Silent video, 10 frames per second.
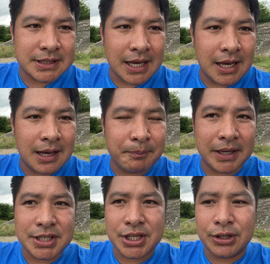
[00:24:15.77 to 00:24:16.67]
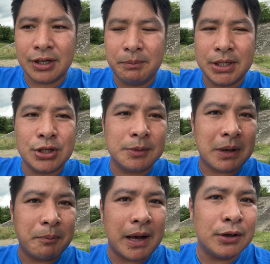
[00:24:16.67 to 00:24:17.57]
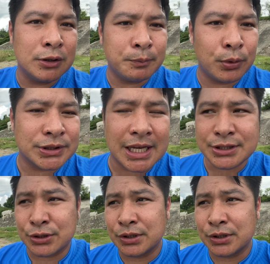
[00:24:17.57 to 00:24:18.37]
Sa pag-share nyo ng video at pag-follow nyo po sa,